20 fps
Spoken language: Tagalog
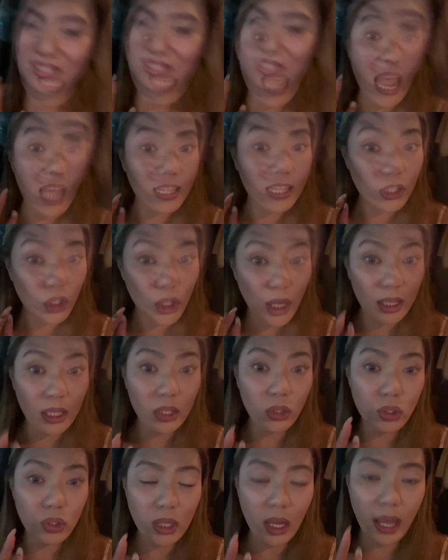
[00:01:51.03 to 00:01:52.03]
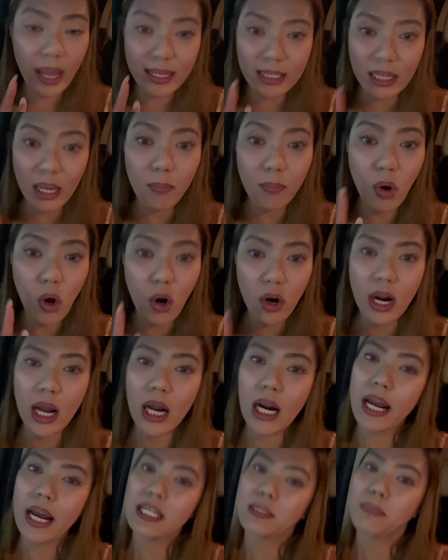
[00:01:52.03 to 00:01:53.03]
si ate Che dito sa SM
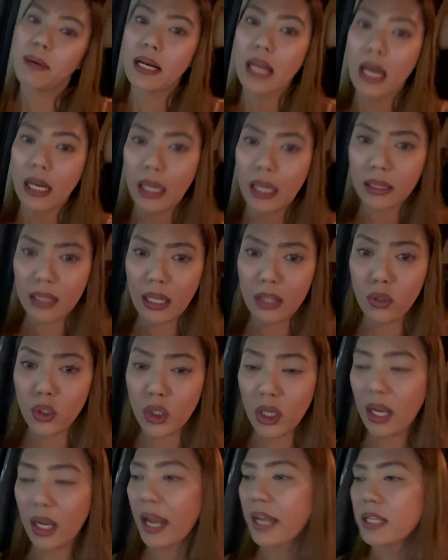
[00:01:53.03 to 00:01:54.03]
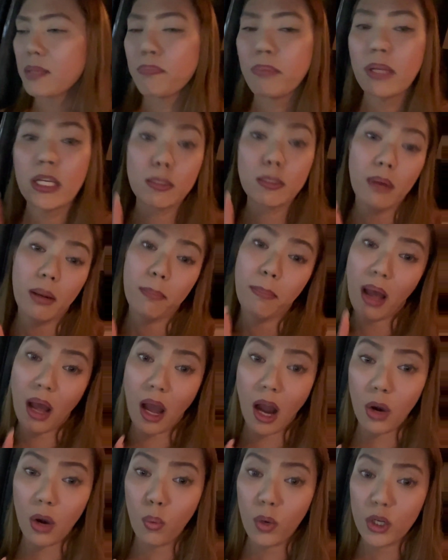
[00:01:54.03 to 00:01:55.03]
Aura guys pag nakita niyo siya guys please
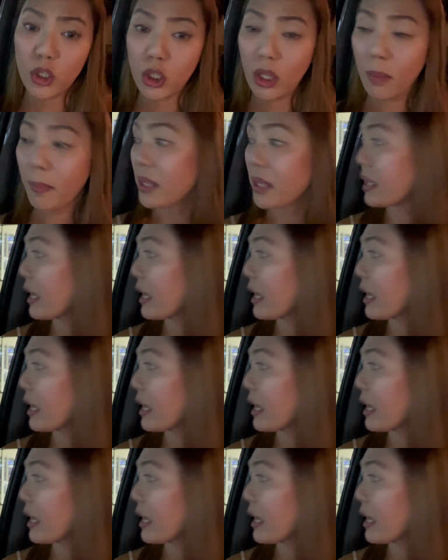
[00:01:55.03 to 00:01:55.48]
magpa-car wash naman